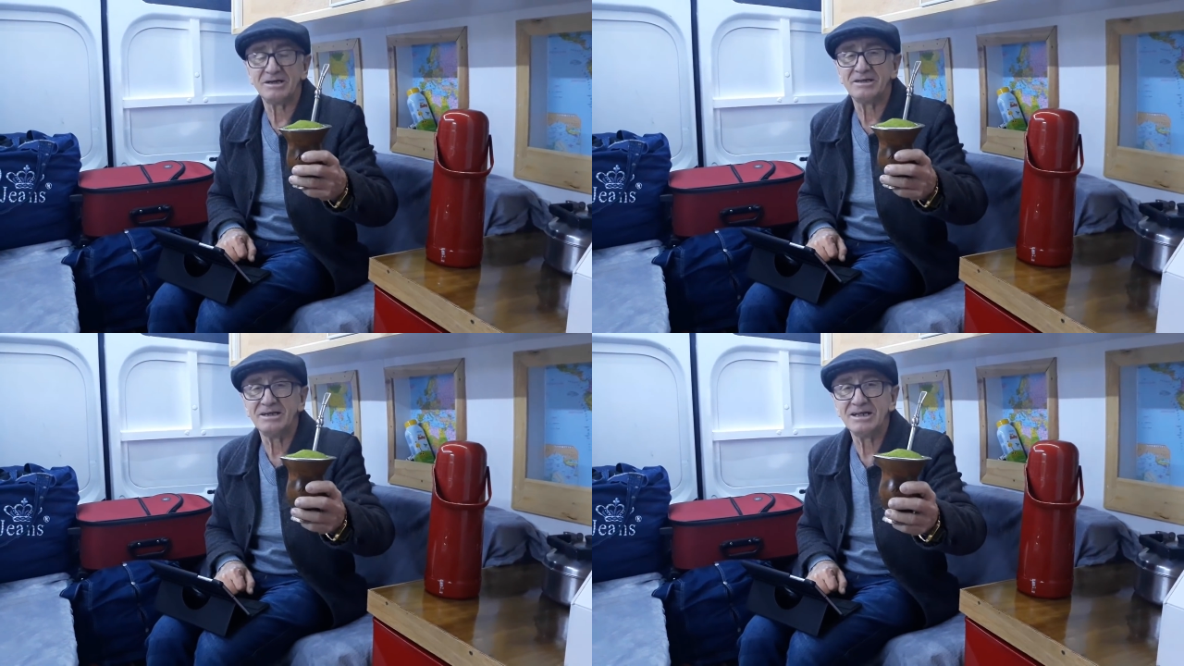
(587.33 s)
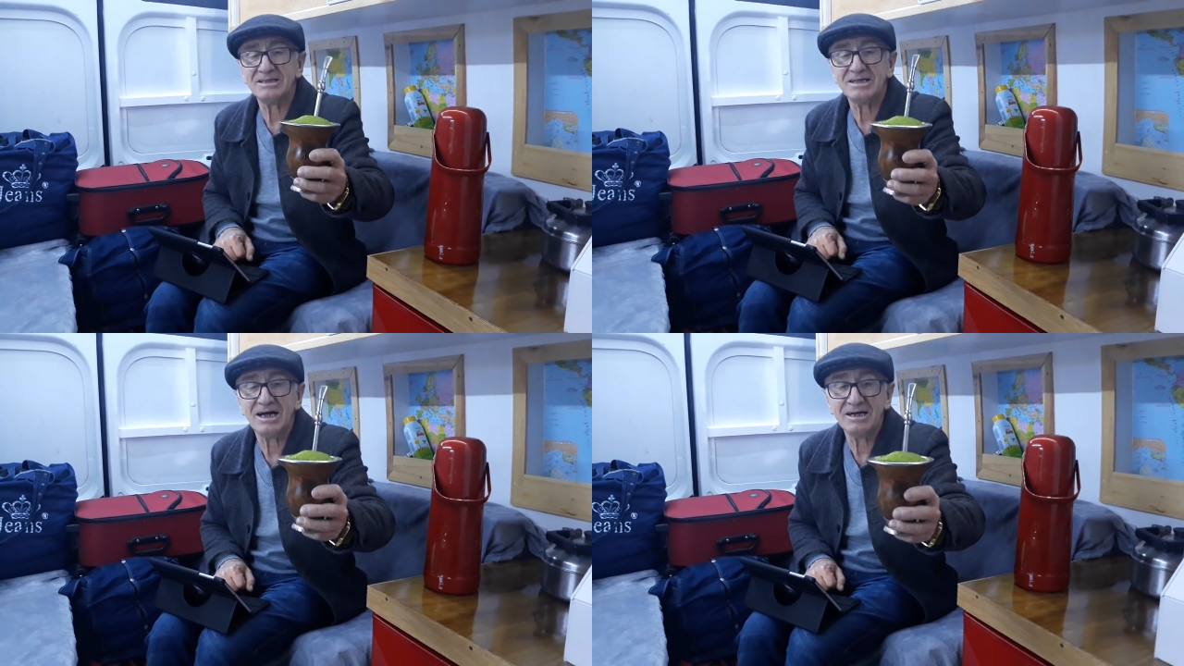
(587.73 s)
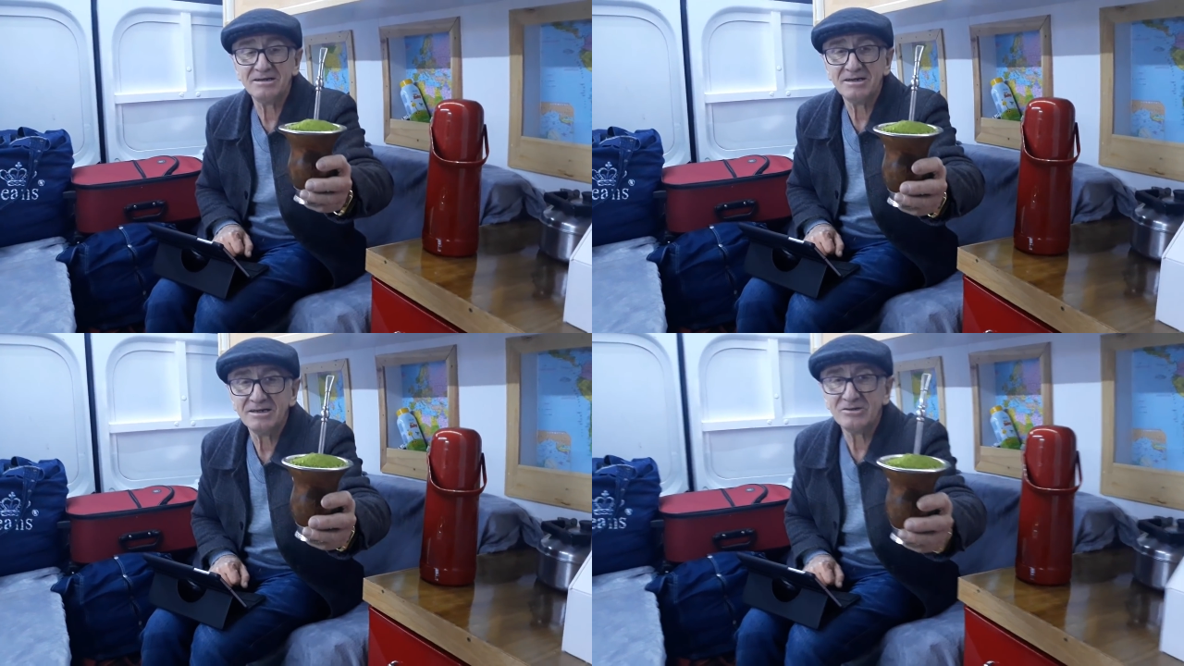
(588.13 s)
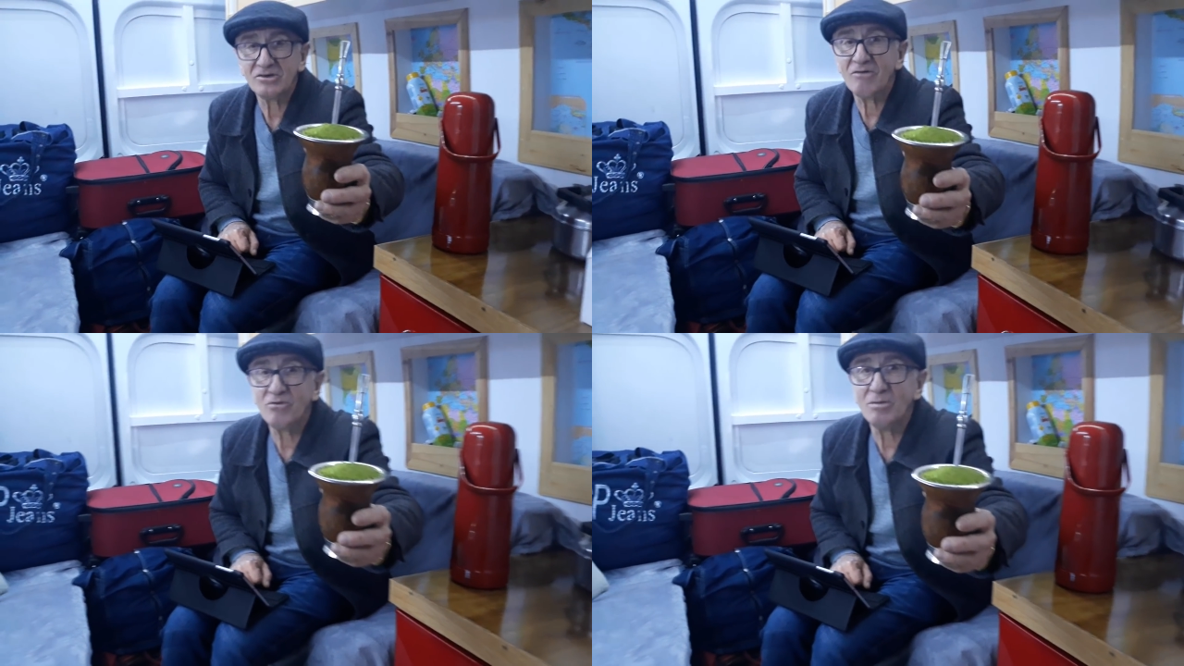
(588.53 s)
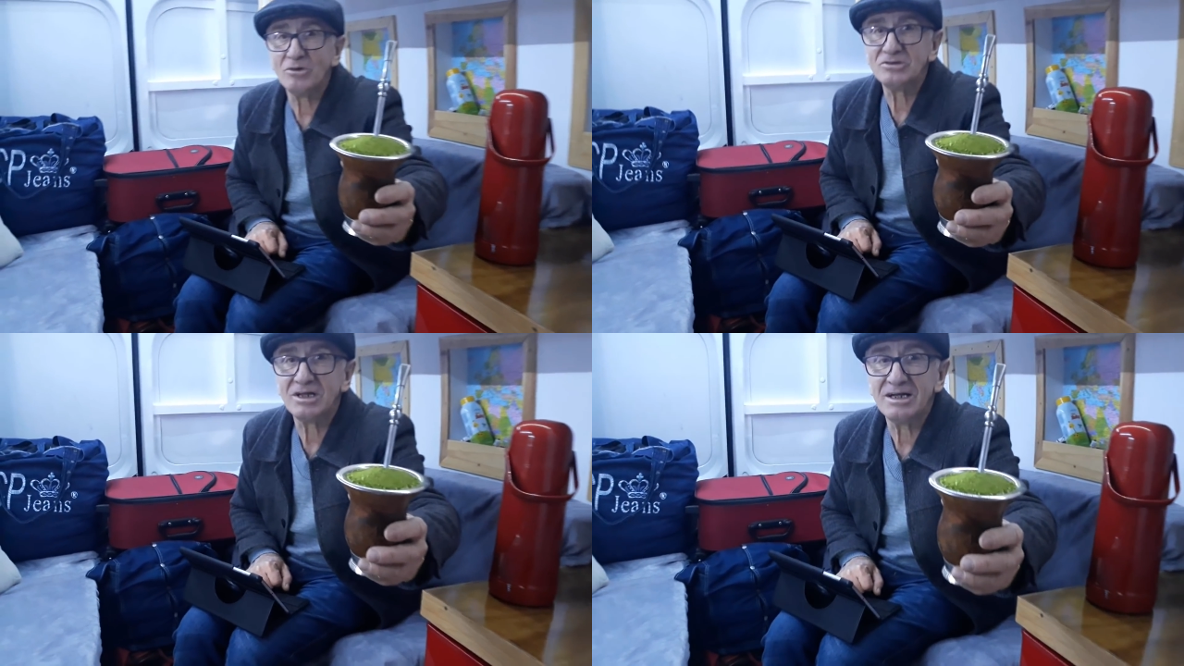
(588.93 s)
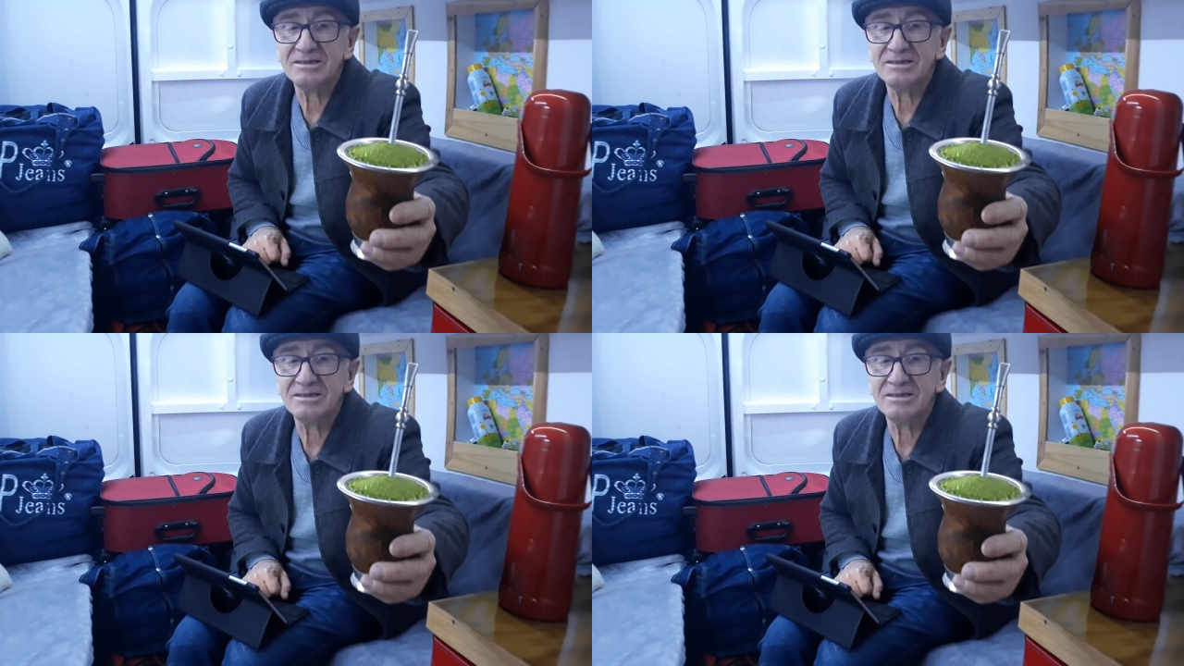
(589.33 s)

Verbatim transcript: Aqui ela está eu vou, eu vou chegar bem